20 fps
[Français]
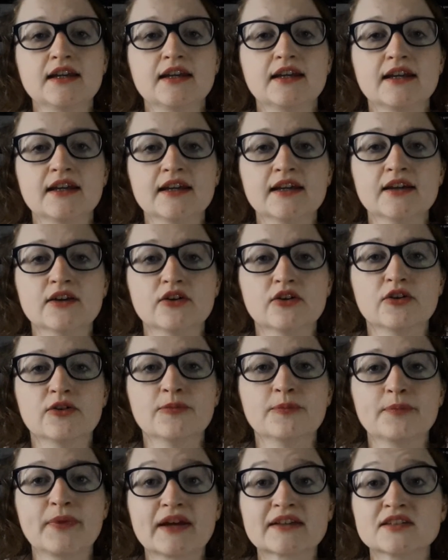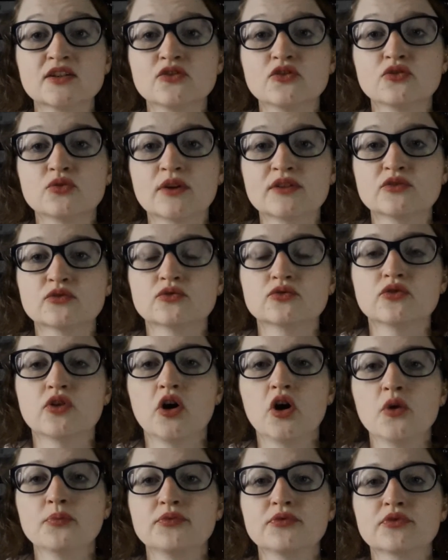et euh, personne ne doit être au
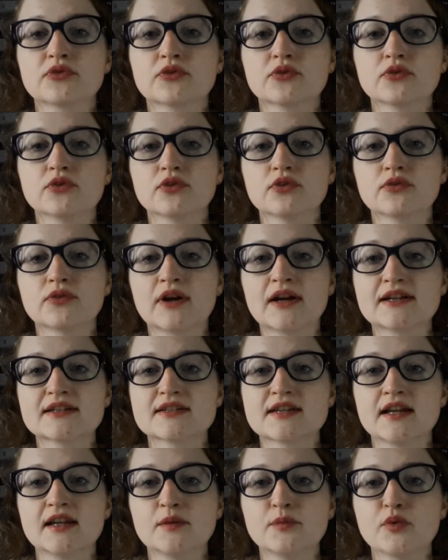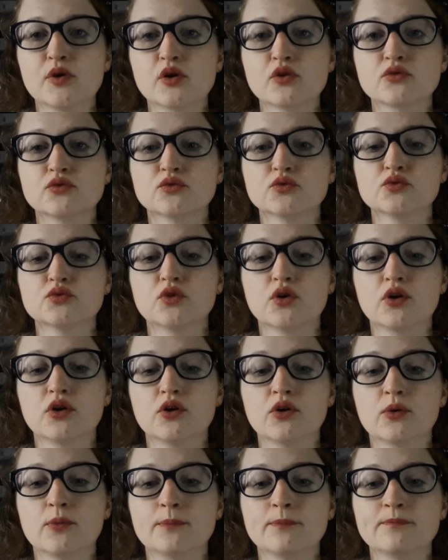courant puisque voilà, c'est à l'époque où
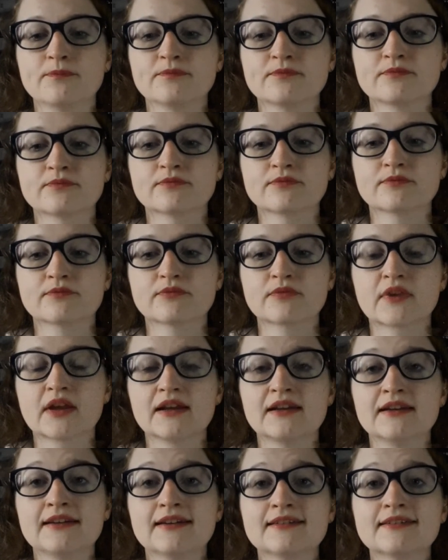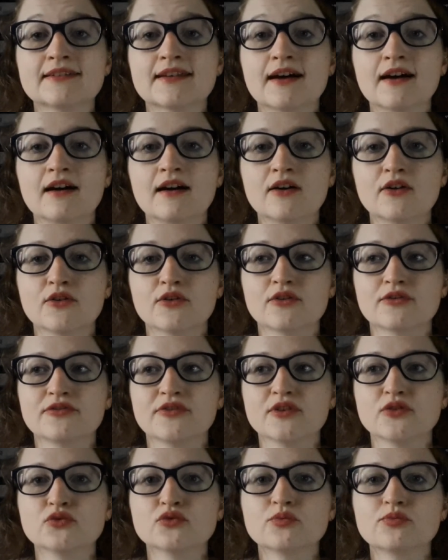euh, l'État euh,
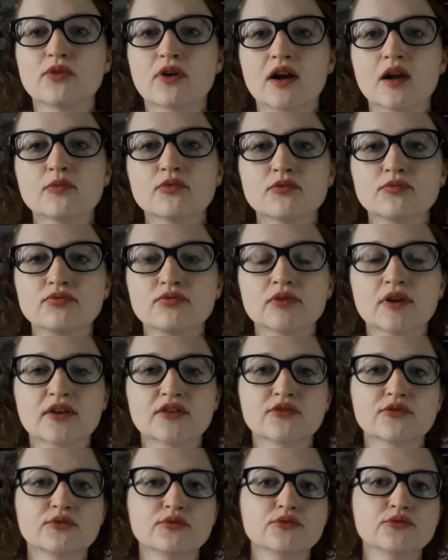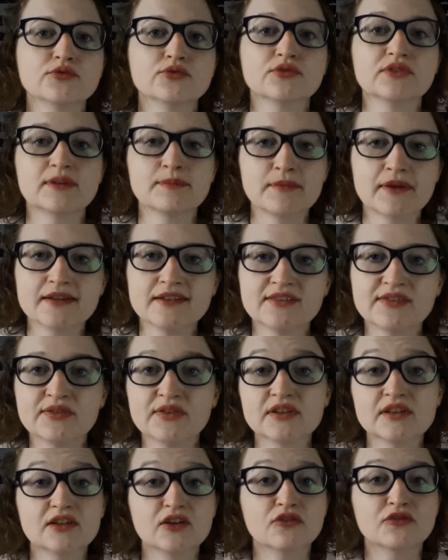fait tout pour la population, tout est
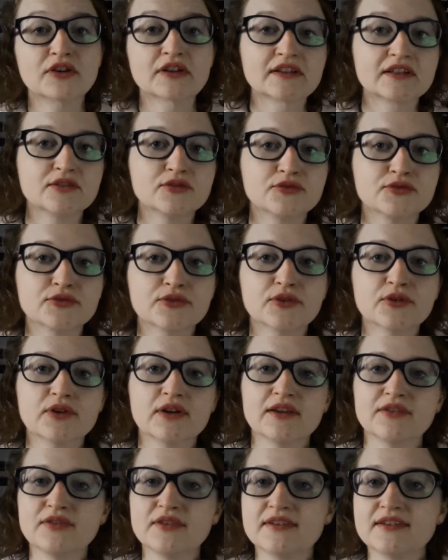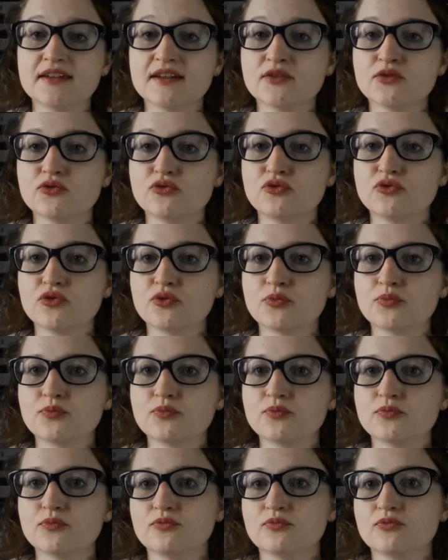magnifique et en fait il faut éviter de
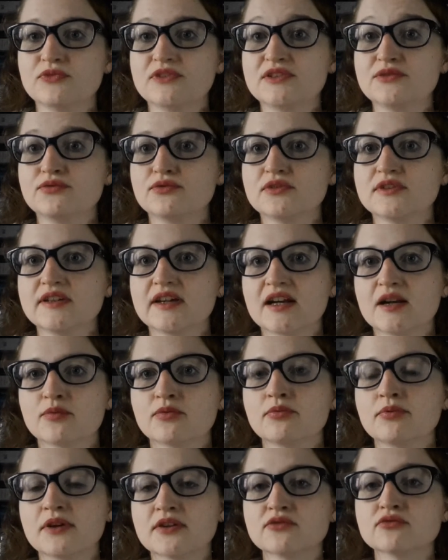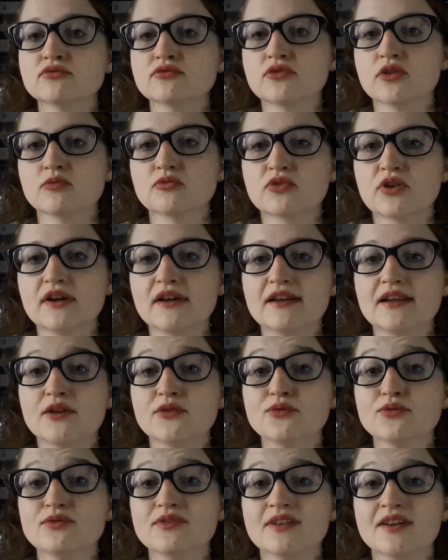divulguer à la population comme quoi il y a
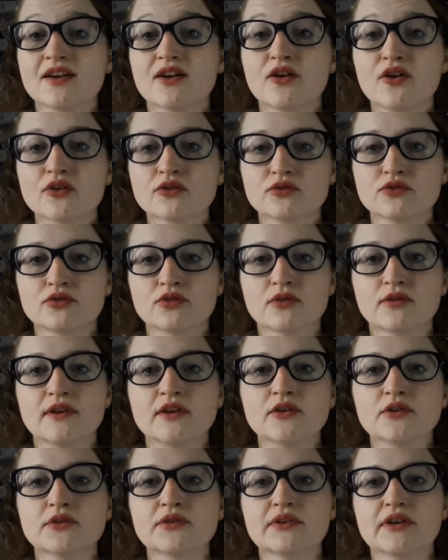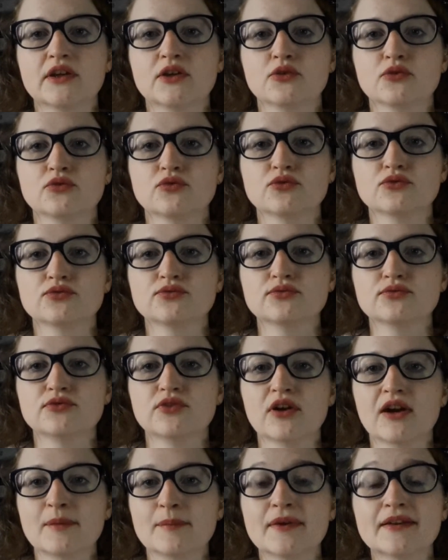eu une erreur de surveillance et que du coup
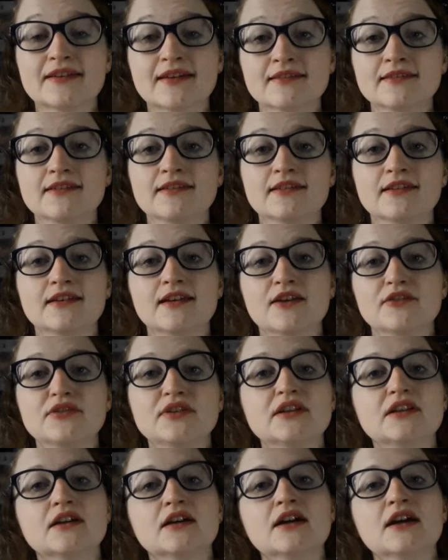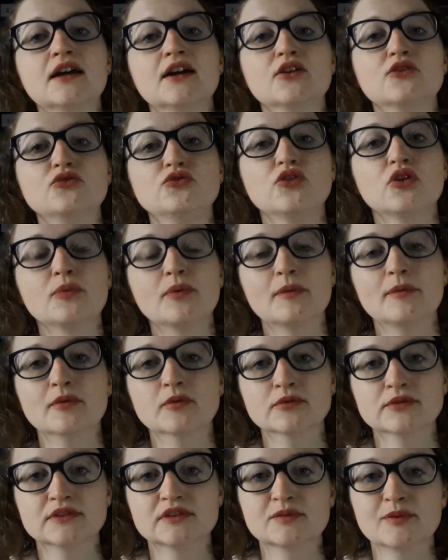dans la maternité de la ville deux
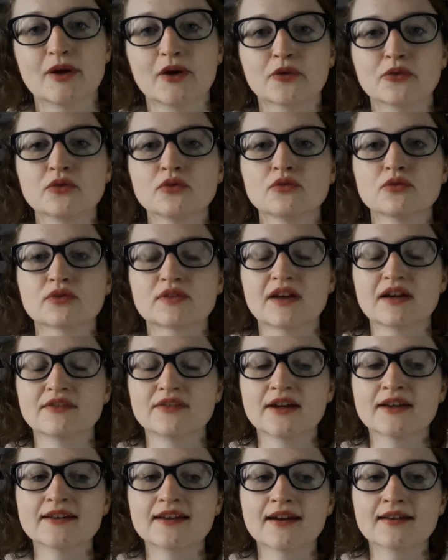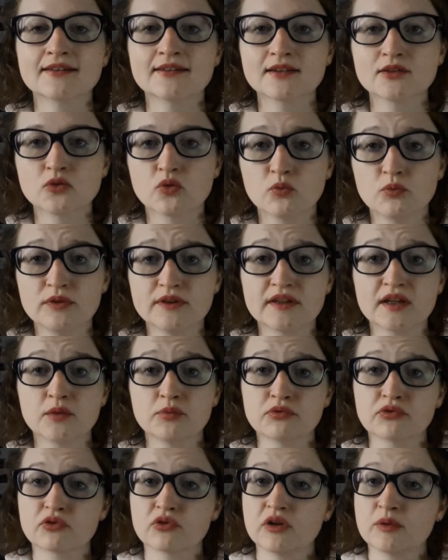bébés ont disparu donc ça va être assez
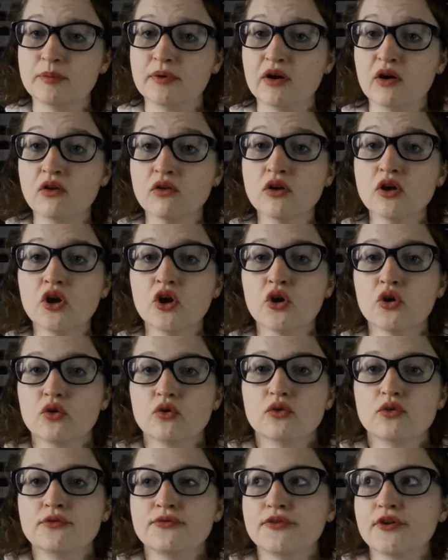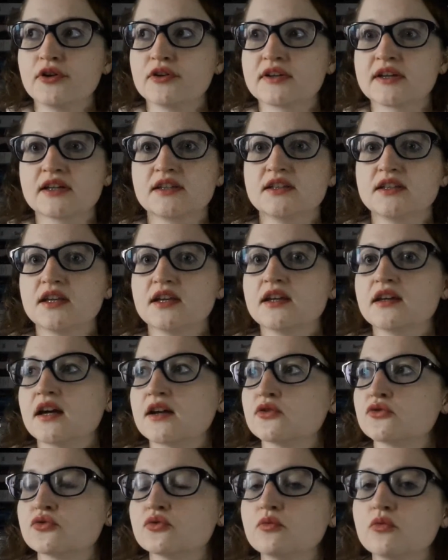compliqué puisque les parents eux veulent crier
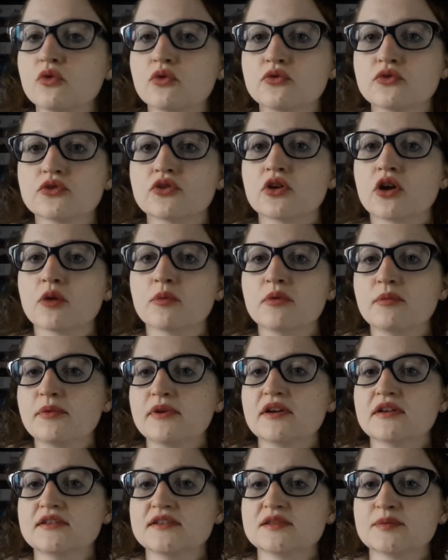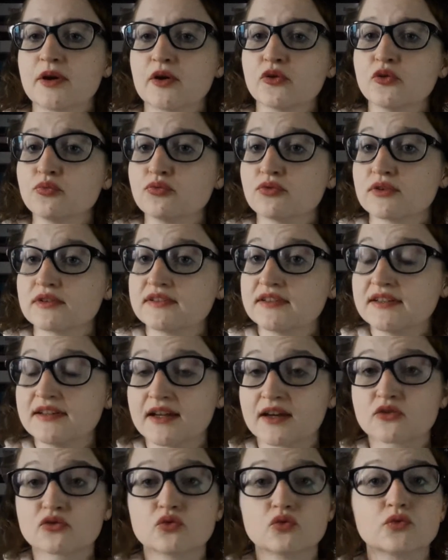à tout le monde que leur bébé a disparu pour essayer
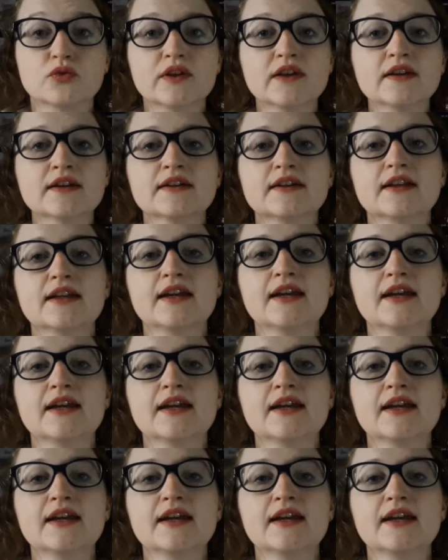de les retrouver